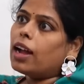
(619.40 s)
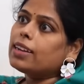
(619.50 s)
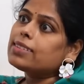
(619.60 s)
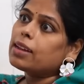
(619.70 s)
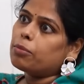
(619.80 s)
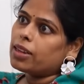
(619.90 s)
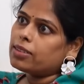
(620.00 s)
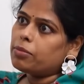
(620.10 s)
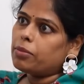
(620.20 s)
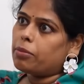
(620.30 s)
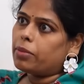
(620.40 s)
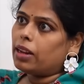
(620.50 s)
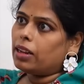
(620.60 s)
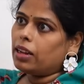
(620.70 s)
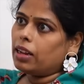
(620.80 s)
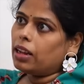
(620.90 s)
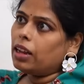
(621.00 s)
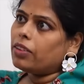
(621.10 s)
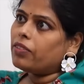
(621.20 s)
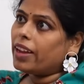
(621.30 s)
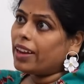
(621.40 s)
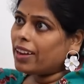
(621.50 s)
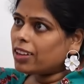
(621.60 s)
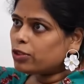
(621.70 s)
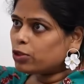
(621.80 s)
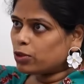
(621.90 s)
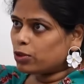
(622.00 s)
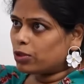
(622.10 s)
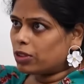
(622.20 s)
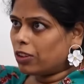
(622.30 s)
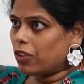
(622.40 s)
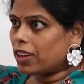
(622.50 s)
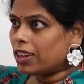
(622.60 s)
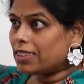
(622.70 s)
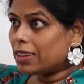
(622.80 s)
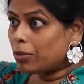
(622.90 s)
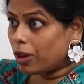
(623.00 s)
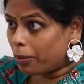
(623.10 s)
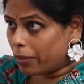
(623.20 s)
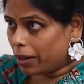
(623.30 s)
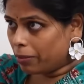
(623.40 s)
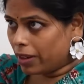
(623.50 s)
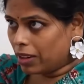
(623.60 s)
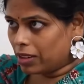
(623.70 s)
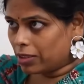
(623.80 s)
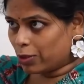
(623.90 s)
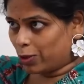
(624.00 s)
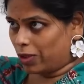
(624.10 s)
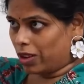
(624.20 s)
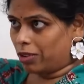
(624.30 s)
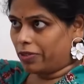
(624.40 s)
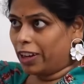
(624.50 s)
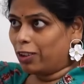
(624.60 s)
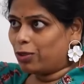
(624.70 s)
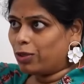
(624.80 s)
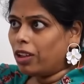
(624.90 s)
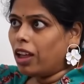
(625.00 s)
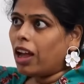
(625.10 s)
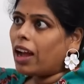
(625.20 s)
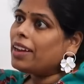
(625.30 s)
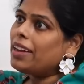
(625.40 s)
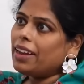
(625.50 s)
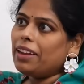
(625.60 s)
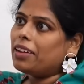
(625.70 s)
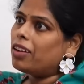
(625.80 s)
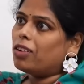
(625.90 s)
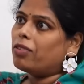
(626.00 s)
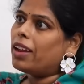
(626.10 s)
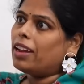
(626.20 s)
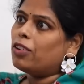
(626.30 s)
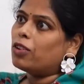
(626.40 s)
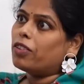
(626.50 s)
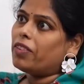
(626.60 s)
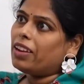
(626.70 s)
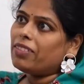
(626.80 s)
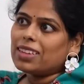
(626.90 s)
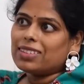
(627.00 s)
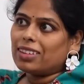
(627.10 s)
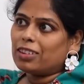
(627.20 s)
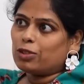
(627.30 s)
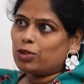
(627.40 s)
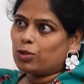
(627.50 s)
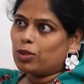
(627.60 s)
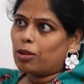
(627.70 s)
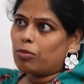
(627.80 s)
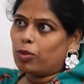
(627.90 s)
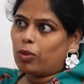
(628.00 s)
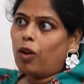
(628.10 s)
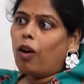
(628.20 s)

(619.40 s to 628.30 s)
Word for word: అంటే సమాజం మమ్మల్ని వేరేలా చూస్తుంది ఒక డిజేబుల్ అమ్మాయిని పెళ్లి చేసుకున్నారు వీళ్ళు అని వాళ్ళని ఒక వెలివేసినట్టు చూడము